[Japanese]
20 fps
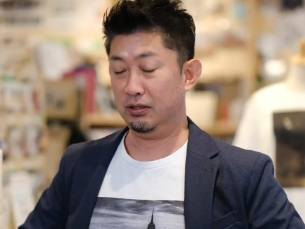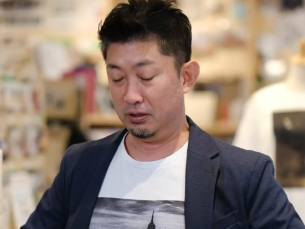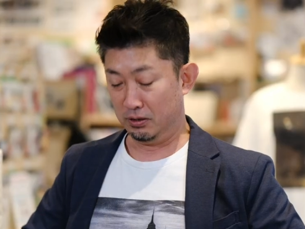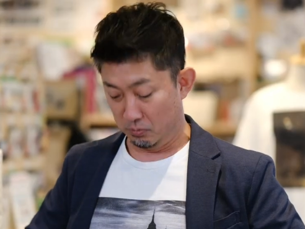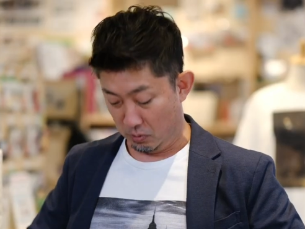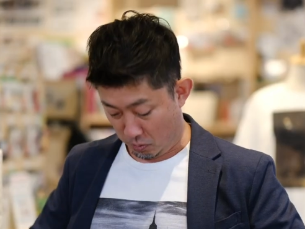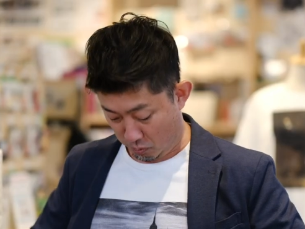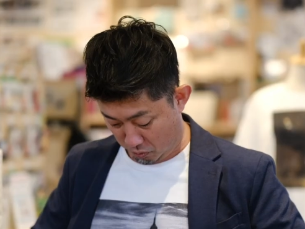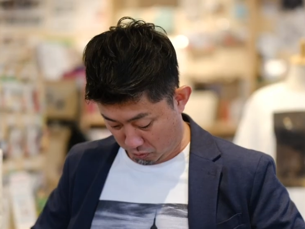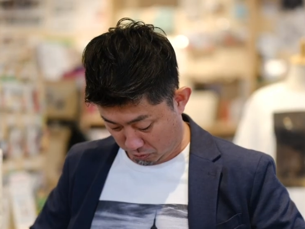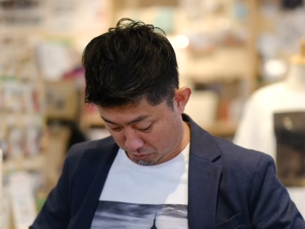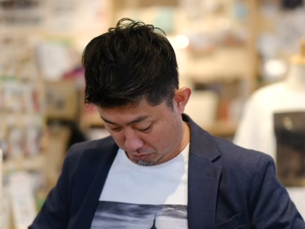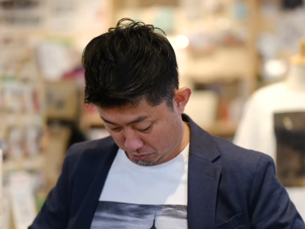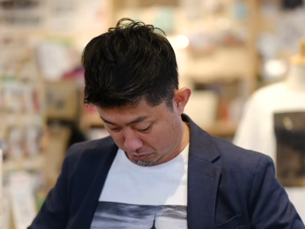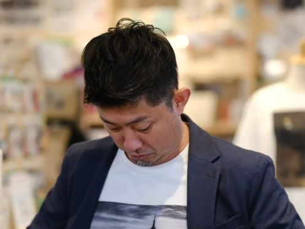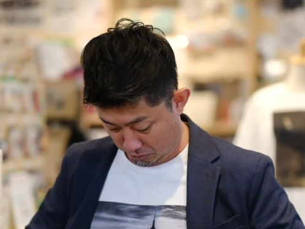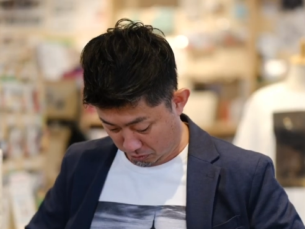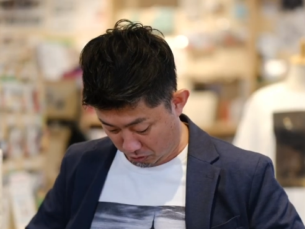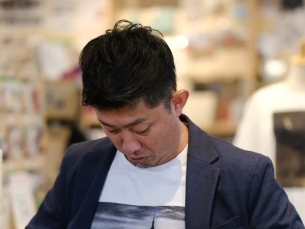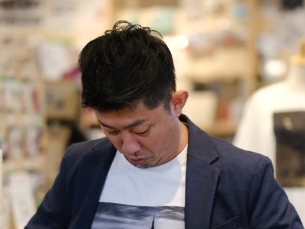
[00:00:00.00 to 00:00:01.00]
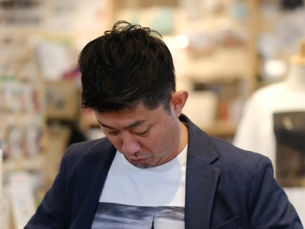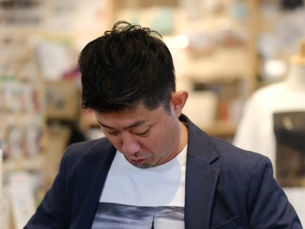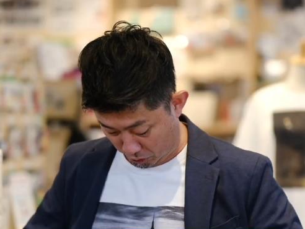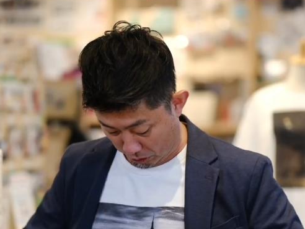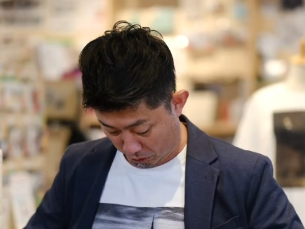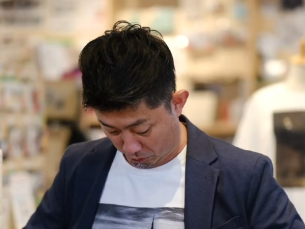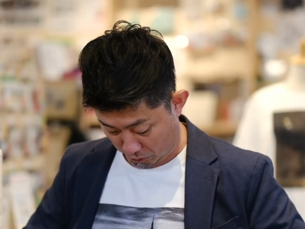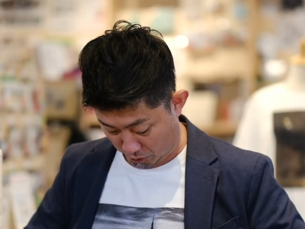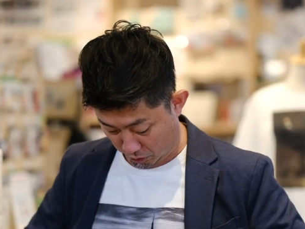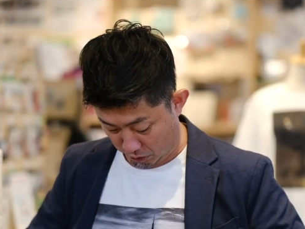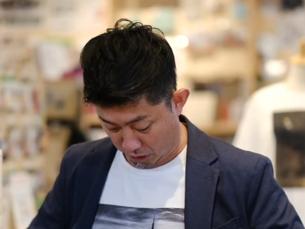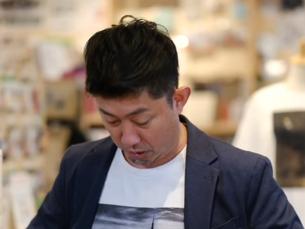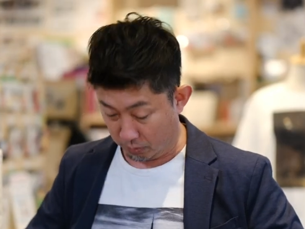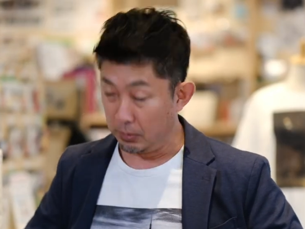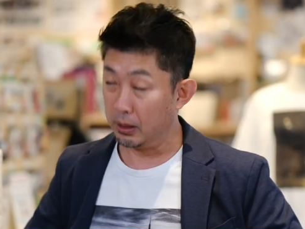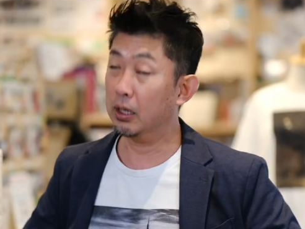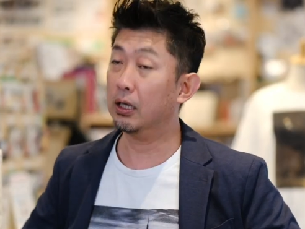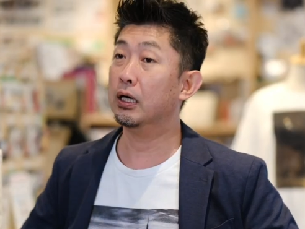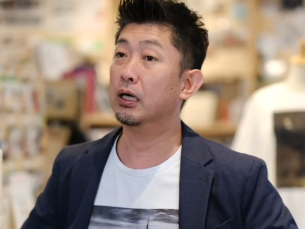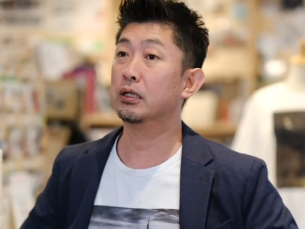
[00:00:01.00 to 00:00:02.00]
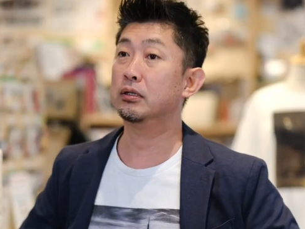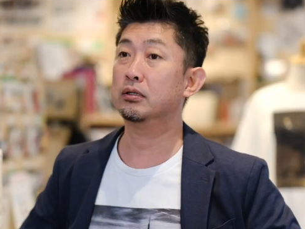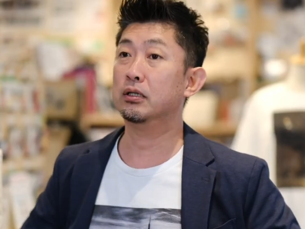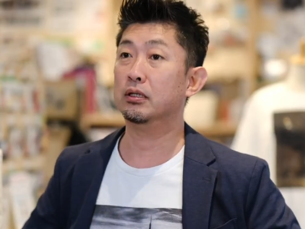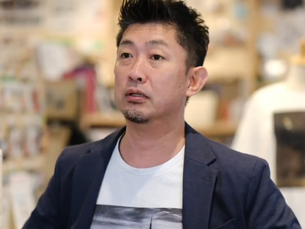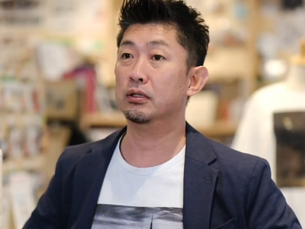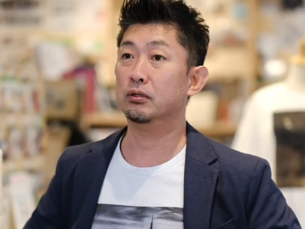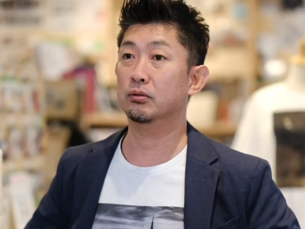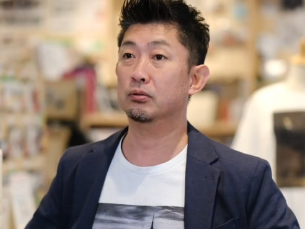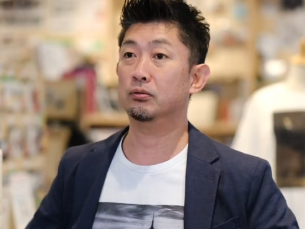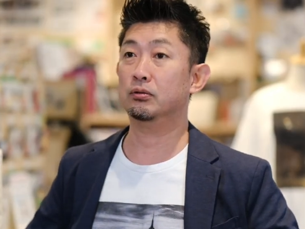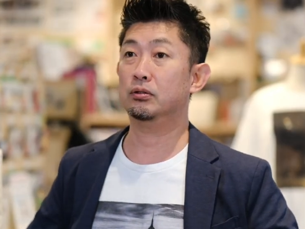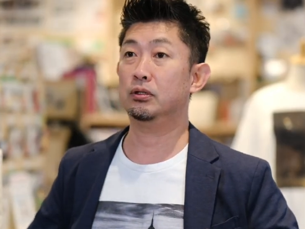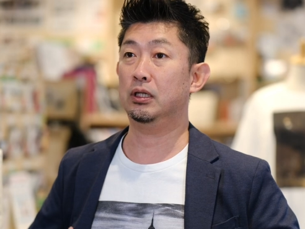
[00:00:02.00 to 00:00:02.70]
まあ、僕ニューヨーク行った時にマンハッタンで撮っ